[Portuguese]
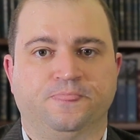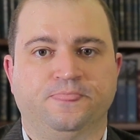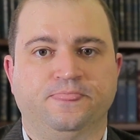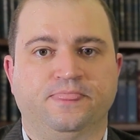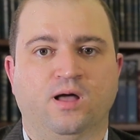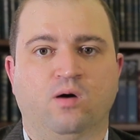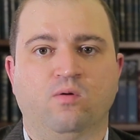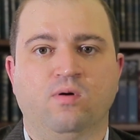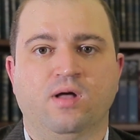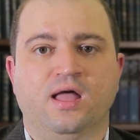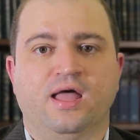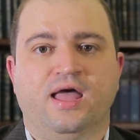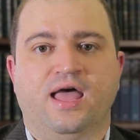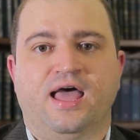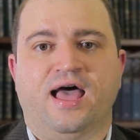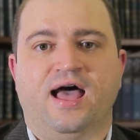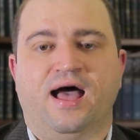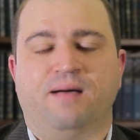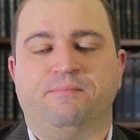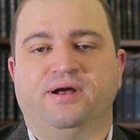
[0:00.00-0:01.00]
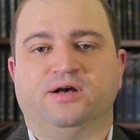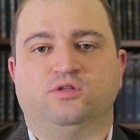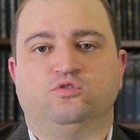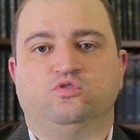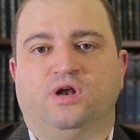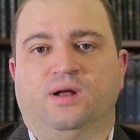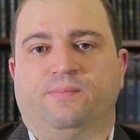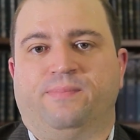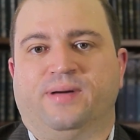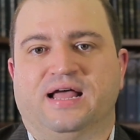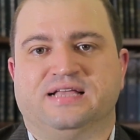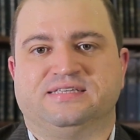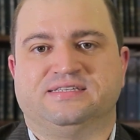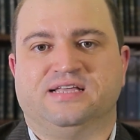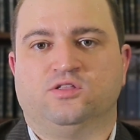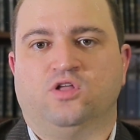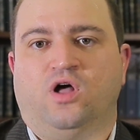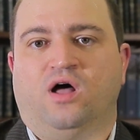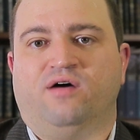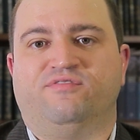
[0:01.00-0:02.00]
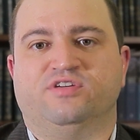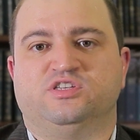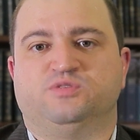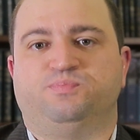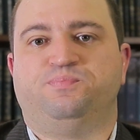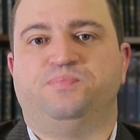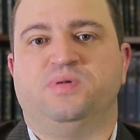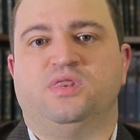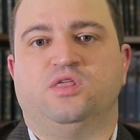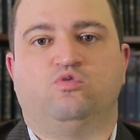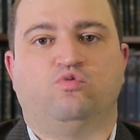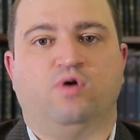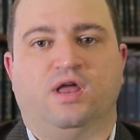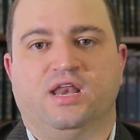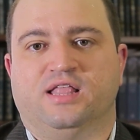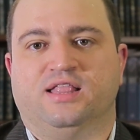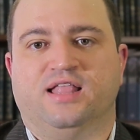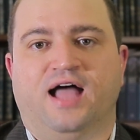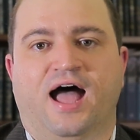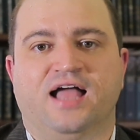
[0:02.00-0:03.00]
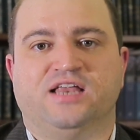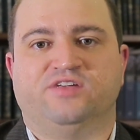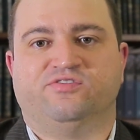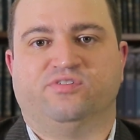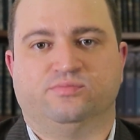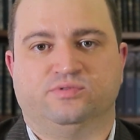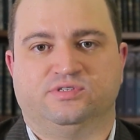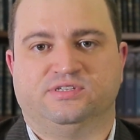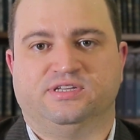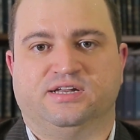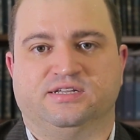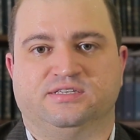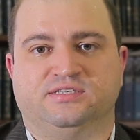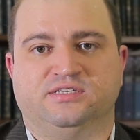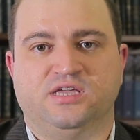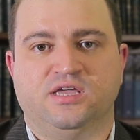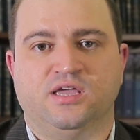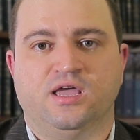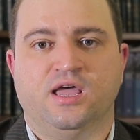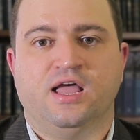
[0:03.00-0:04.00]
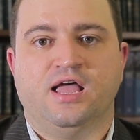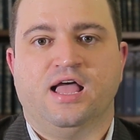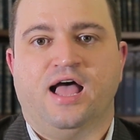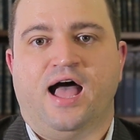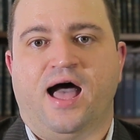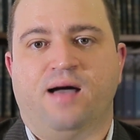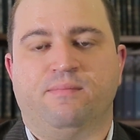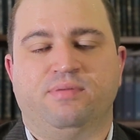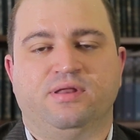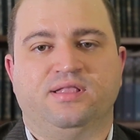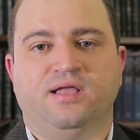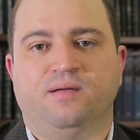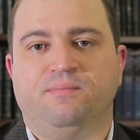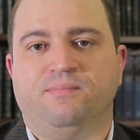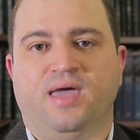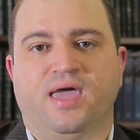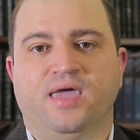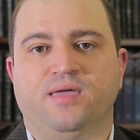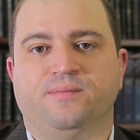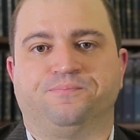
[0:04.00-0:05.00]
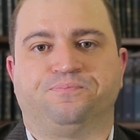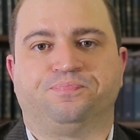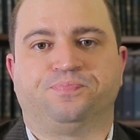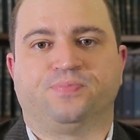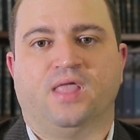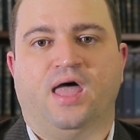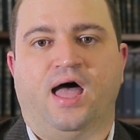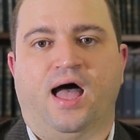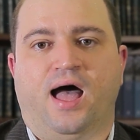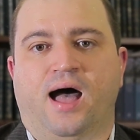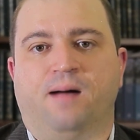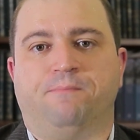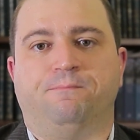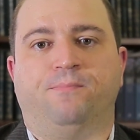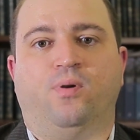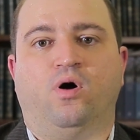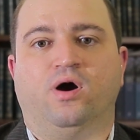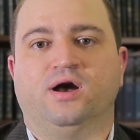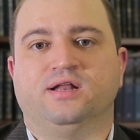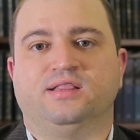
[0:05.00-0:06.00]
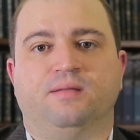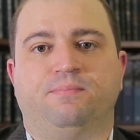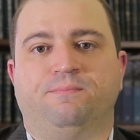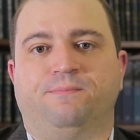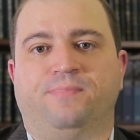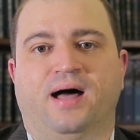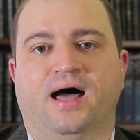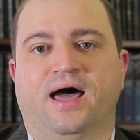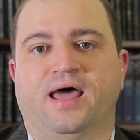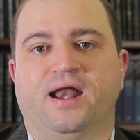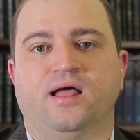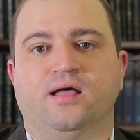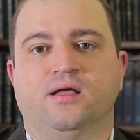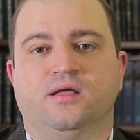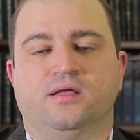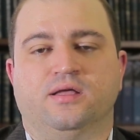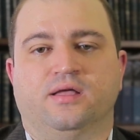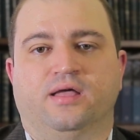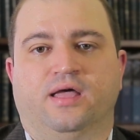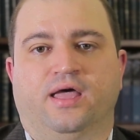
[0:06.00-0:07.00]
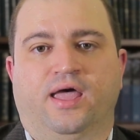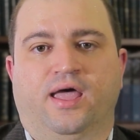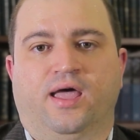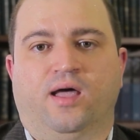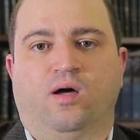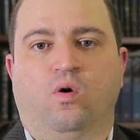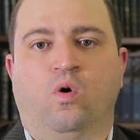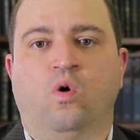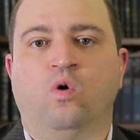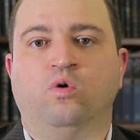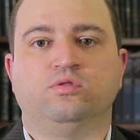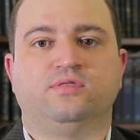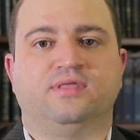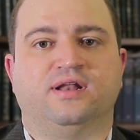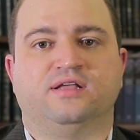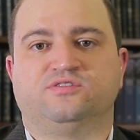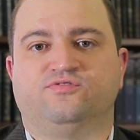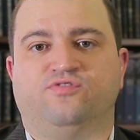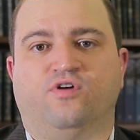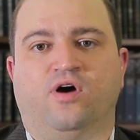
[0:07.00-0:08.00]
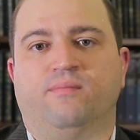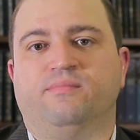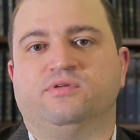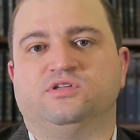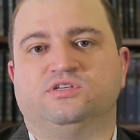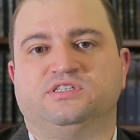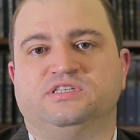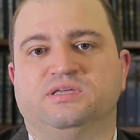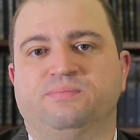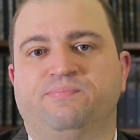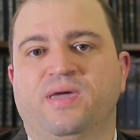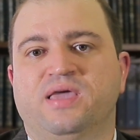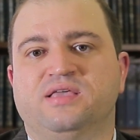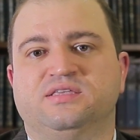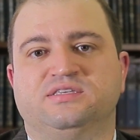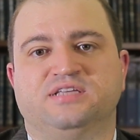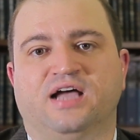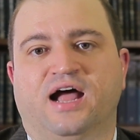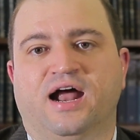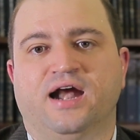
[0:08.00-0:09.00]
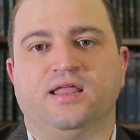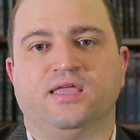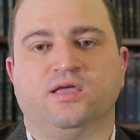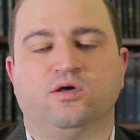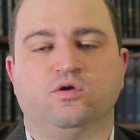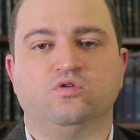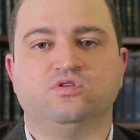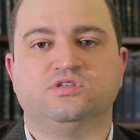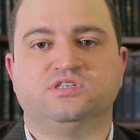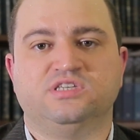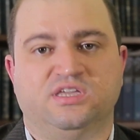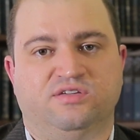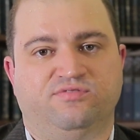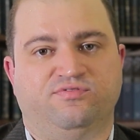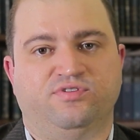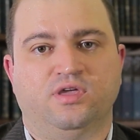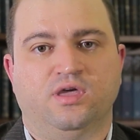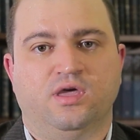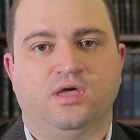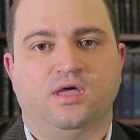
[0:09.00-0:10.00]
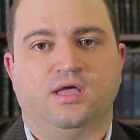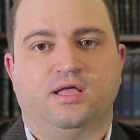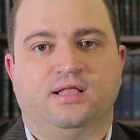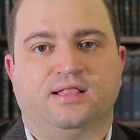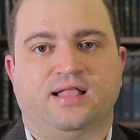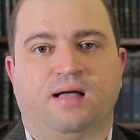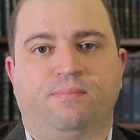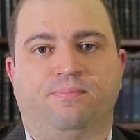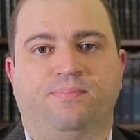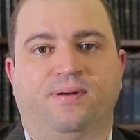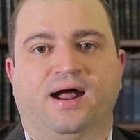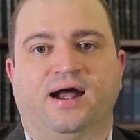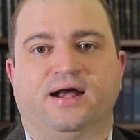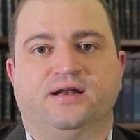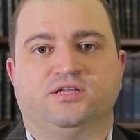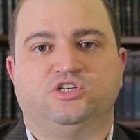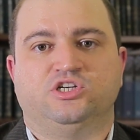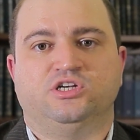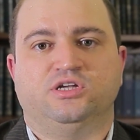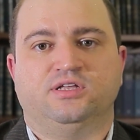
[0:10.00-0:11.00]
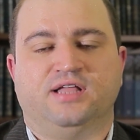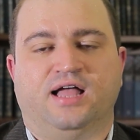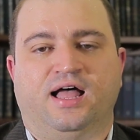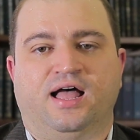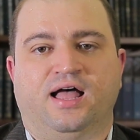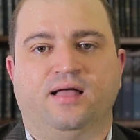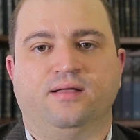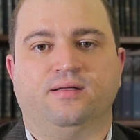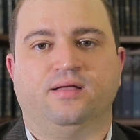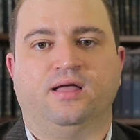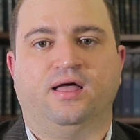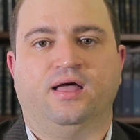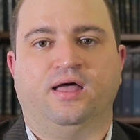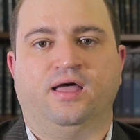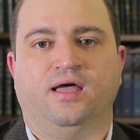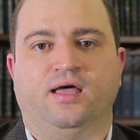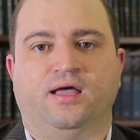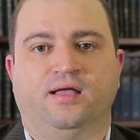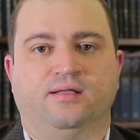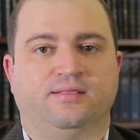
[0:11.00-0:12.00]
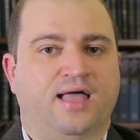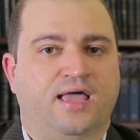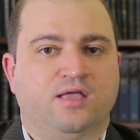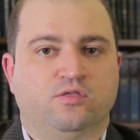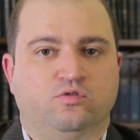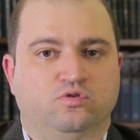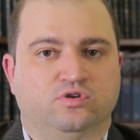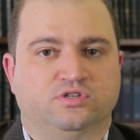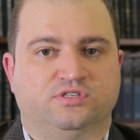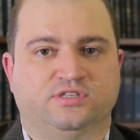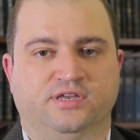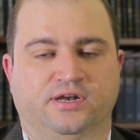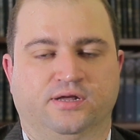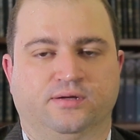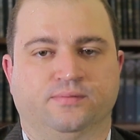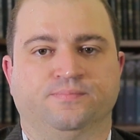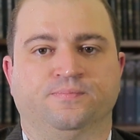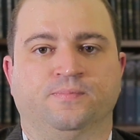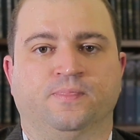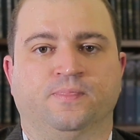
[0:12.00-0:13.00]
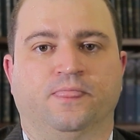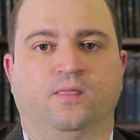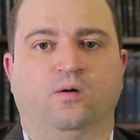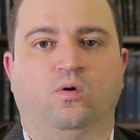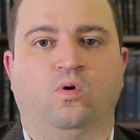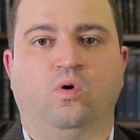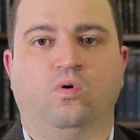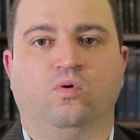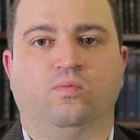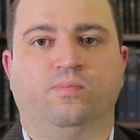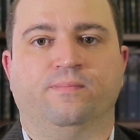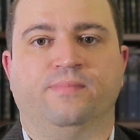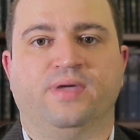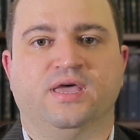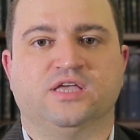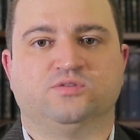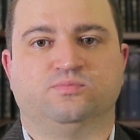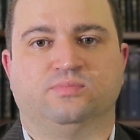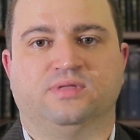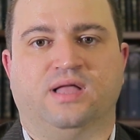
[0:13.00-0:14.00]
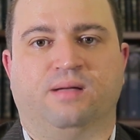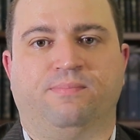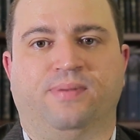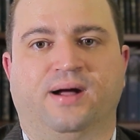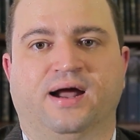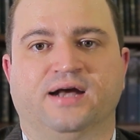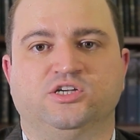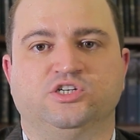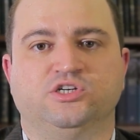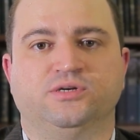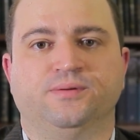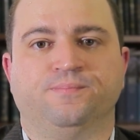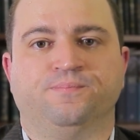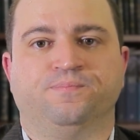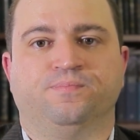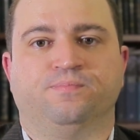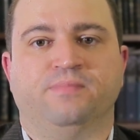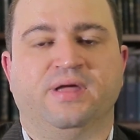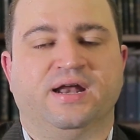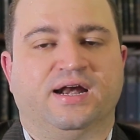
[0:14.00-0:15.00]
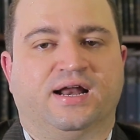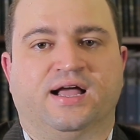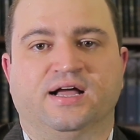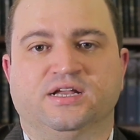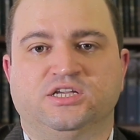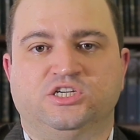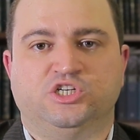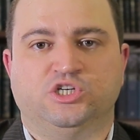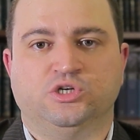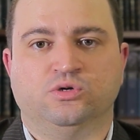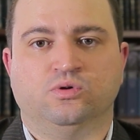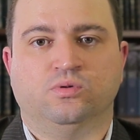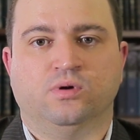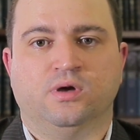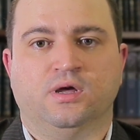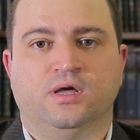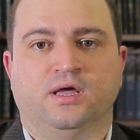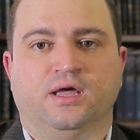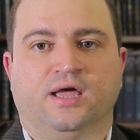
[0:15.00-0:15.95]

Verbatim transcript: Então, eh, a abertura para essa nova espiritualidade, vamos dizer assim, abre também a, a porta para é, outras formas de se pensar, inclusive na parte da, é, da indústria ou mesmo da parte mercantil.